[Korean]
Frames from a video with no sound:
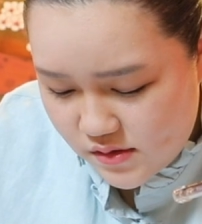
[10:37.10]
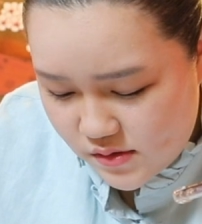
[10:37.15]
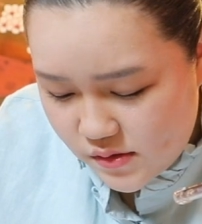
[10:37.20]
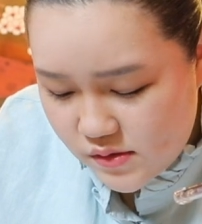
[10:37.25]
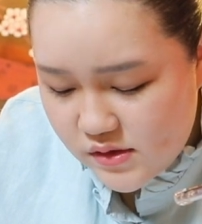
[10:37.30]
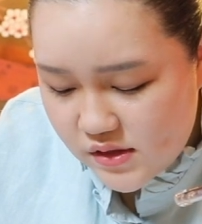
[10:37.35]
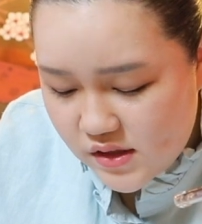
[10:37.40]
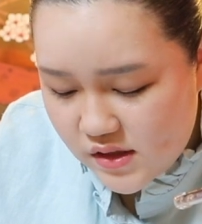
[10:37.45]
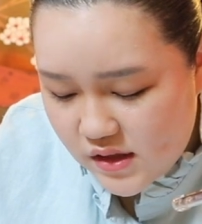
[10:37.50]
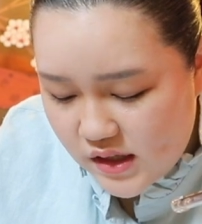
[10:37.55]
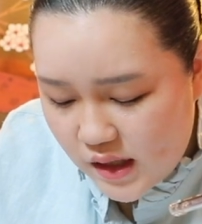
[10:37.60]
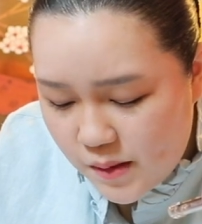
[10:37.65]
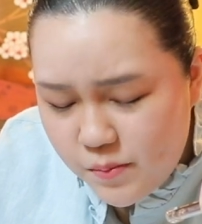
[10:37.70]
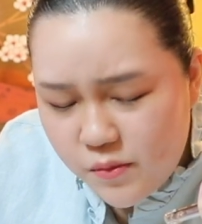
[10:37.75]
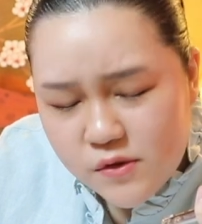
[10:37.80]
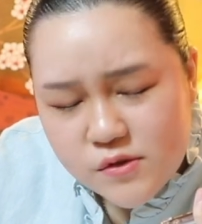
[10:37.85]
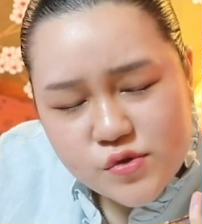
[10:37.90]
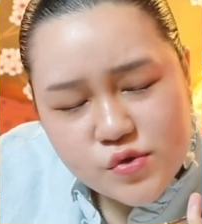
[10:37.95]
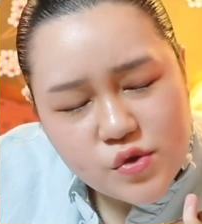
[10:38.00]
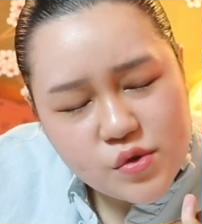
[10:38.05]
그러니까 한
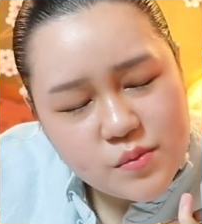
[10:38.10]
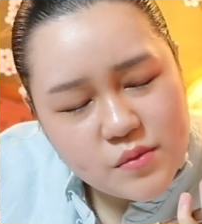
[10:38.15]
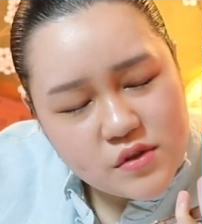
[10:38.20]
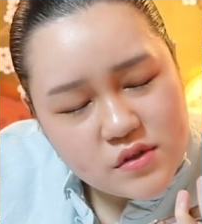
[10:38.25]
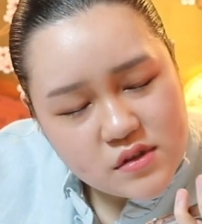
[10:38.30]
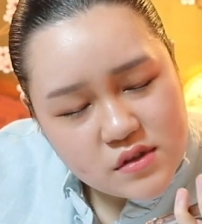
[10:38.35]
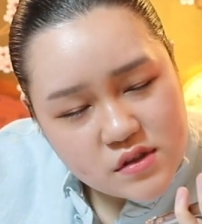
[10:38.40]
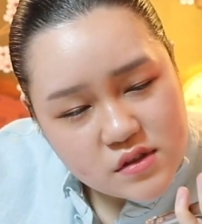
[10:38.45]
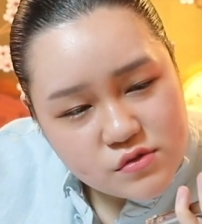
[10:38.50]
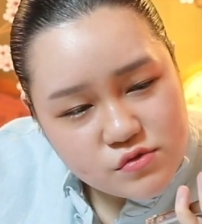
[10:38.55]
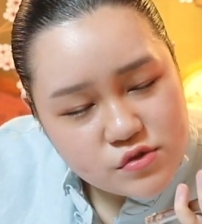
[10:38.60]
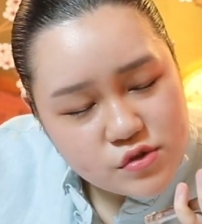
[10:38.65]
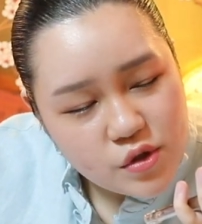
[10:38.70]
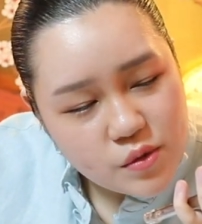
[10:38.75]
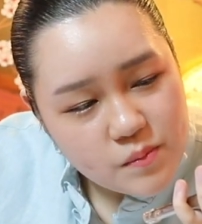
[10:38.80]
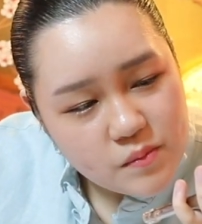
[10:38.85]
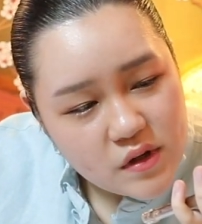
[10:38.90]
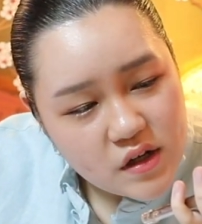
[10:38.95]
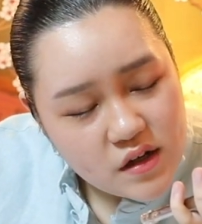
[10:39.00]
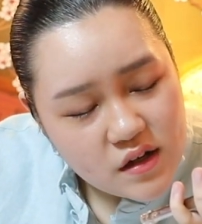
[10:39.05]
번 좋으면은 우리
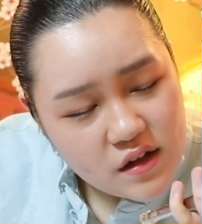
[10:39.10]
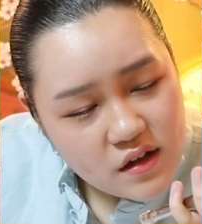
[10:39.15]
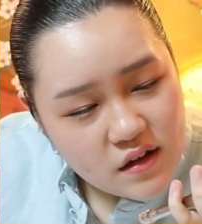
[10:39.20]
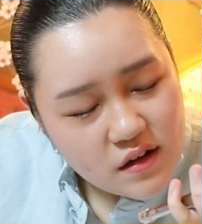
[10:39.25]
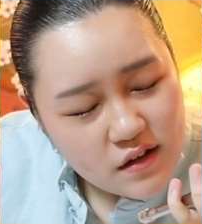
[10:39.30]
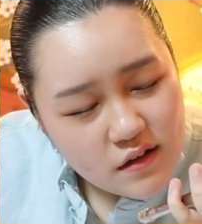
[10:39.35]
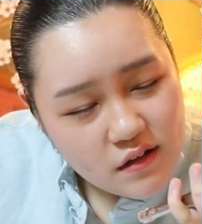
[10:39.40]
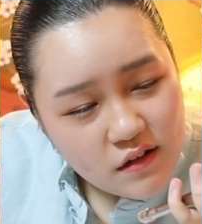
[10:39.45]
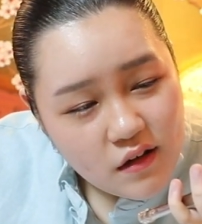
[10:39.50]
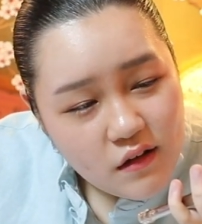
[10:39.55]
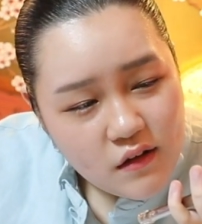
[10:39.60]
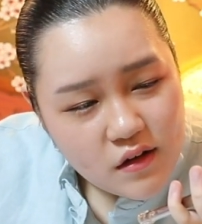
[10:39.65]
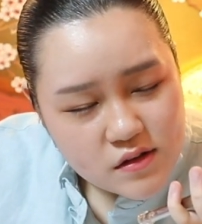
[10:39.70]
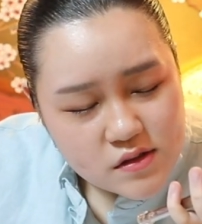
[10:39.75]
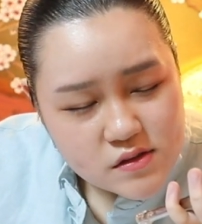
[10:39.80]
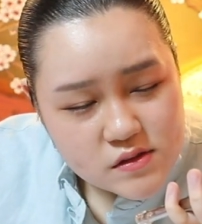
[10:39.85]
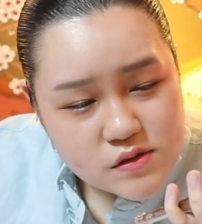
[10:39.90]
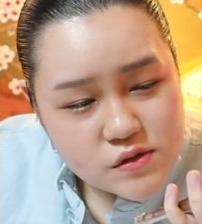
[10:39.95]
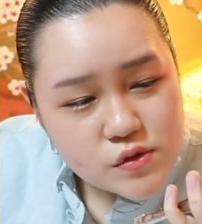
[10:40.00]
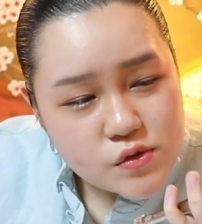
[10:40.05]
엄마가
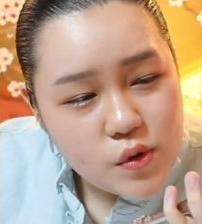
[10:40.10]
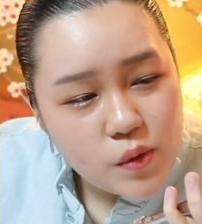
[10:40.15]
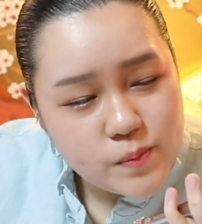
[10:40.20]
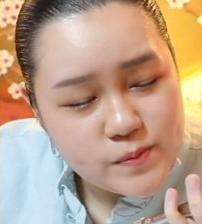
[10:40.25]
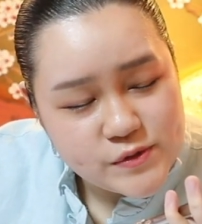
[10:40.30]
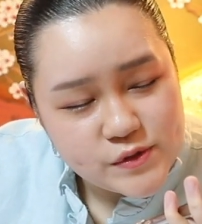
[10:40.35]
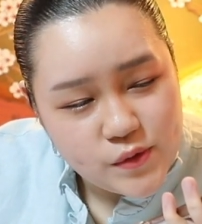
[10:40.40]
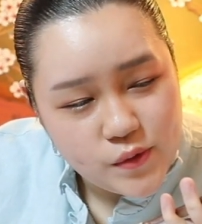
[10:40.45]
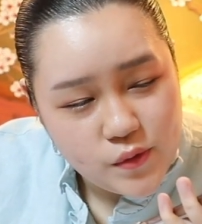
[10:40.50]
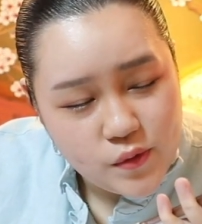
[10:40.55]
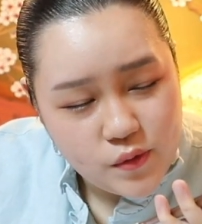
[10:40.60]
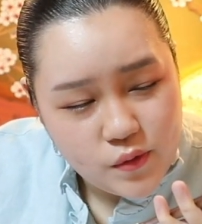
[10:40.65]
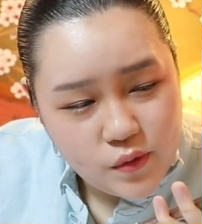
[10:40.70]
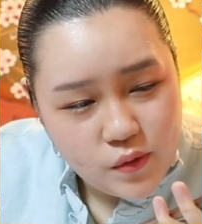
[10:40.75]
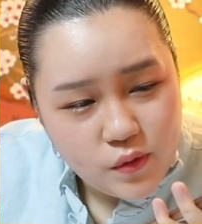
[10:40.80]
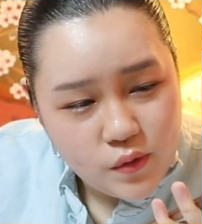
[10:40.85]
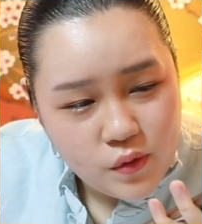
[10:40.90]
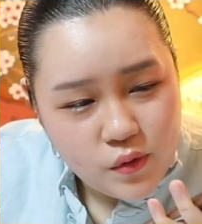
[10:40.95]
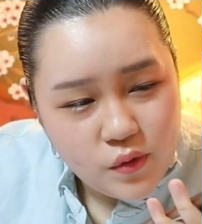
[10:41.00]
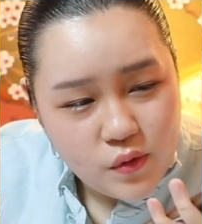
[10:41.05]
끝이
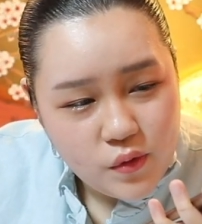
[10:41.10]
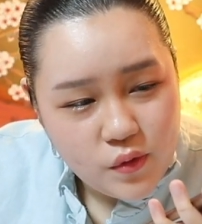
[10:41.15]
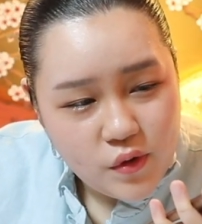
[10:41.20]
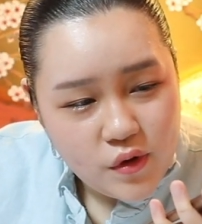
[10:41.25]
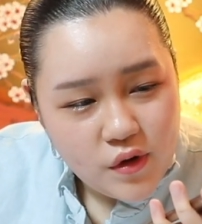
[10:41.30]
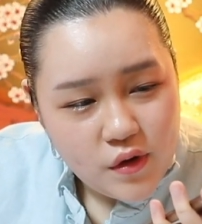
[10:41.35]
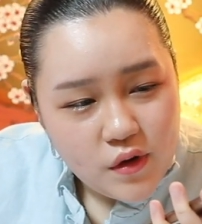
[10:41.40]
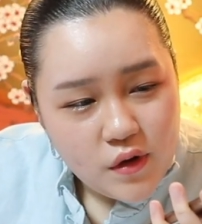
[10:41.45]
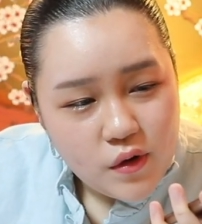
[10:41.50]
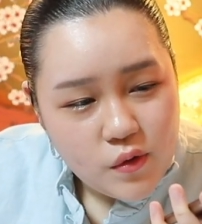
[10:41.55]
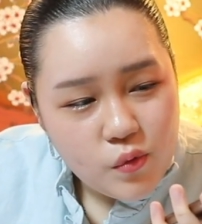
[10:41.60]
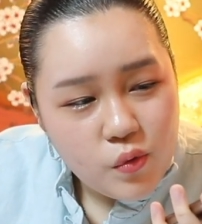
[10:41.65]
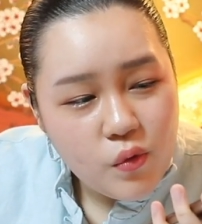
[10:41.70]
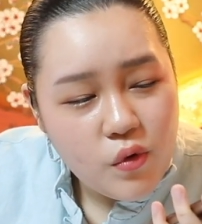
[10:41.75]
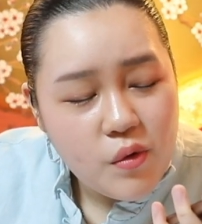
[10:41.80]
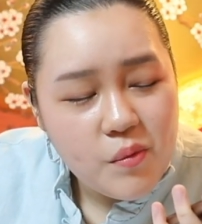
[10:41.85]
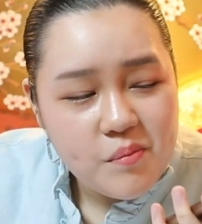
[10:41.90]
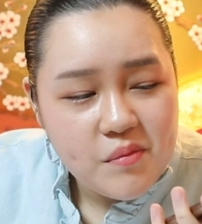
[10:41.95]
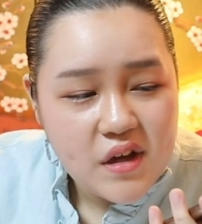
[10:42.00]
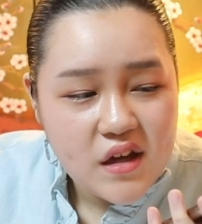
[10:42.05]
없어.
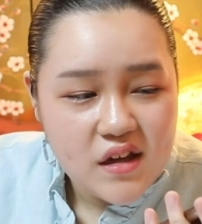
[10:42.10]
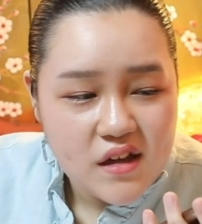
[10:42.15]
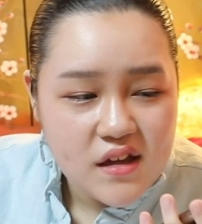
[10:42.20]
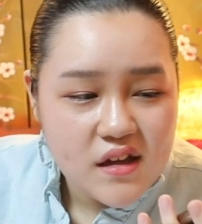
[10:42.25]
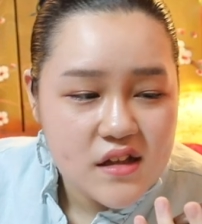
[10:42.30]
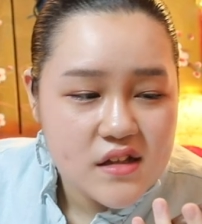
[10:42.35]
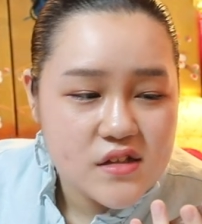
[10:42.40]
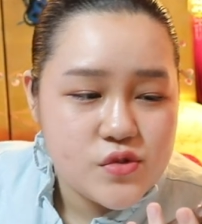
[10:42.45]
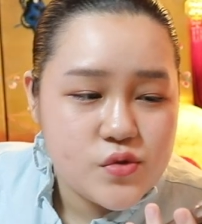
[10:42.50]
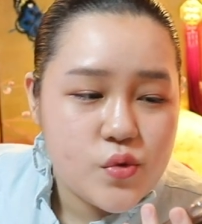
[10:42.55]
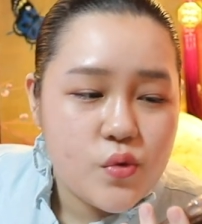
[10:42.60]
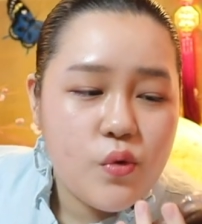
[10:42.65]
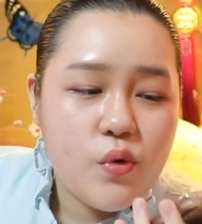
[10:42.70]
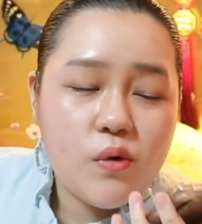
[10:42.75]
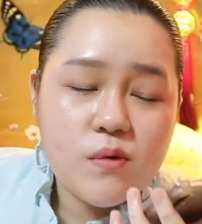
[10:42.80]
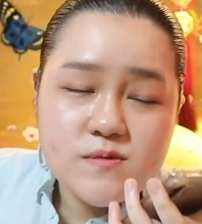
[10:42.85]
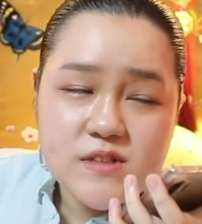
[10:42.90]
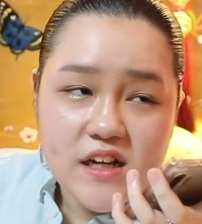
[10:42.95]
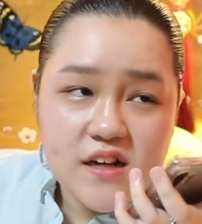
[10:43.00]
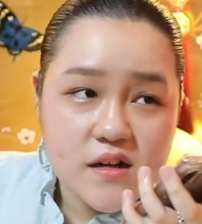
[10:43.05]
그것만
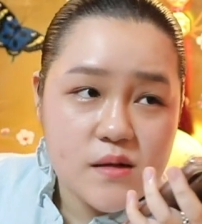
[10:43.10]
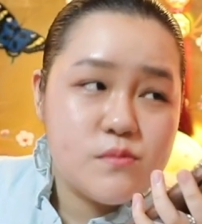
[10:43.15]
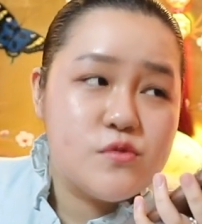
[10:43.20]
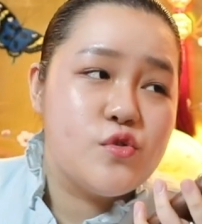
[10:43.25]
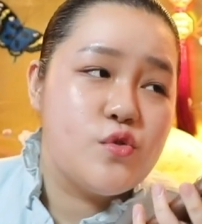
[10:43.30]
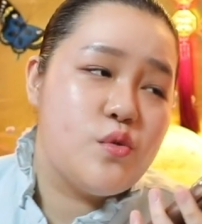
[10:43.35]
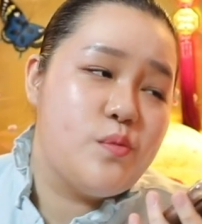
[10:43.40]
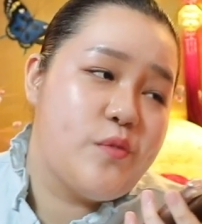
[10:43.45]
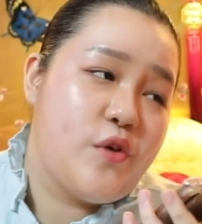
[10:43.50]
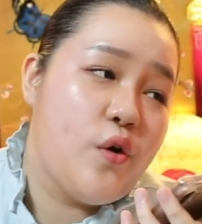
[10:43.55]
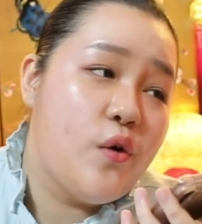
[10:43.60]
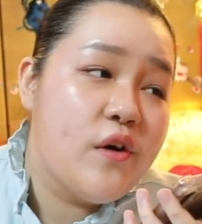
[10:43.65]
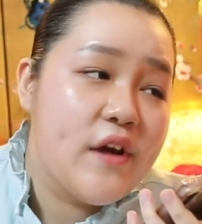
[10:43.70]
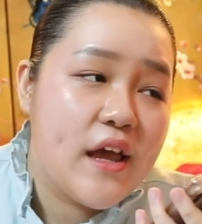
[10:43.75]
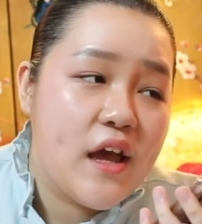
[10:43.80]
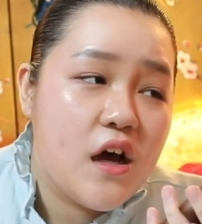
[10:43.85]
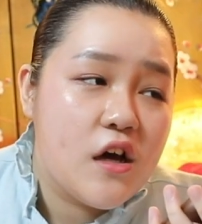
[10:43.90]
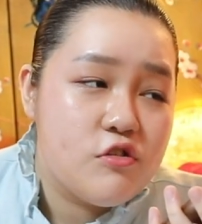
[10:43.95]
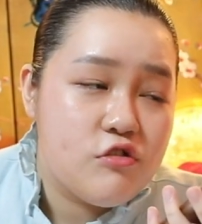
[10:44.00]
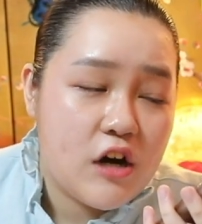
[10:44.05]
조금 사람 조금
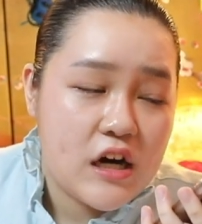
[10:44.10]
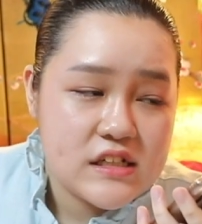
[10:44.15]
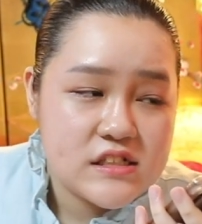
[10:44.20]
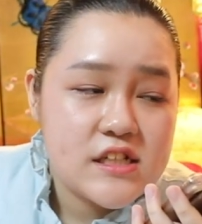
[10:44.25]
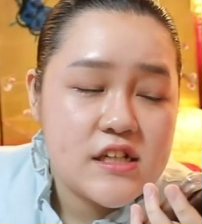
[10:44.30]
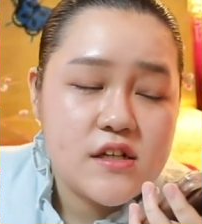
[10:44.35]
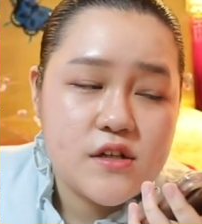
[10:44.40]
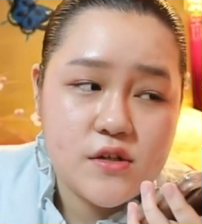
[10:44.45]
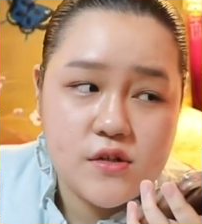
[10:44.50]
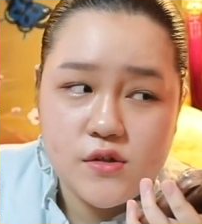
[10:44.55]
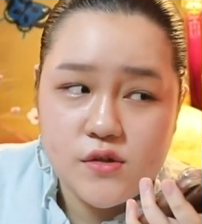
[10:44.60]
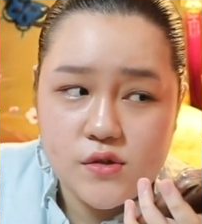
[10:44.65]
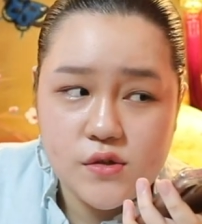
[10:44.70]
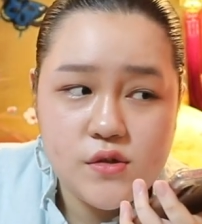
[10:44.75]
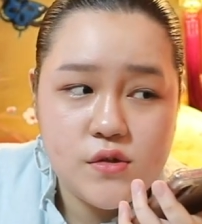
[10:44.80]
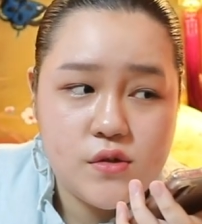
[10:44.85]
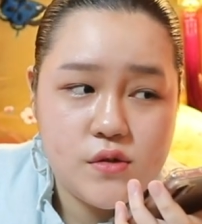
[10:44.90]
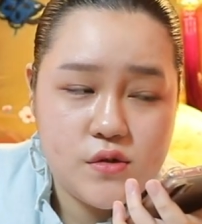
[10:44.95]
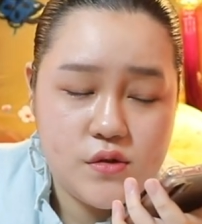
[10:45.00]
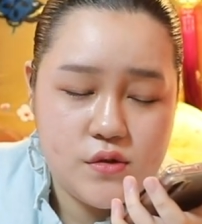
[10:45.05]
경계하고
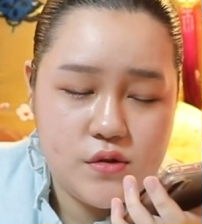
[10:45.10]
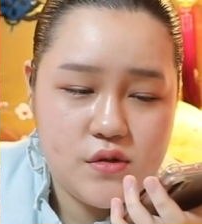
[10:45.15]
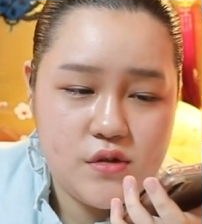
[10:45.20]
하세요.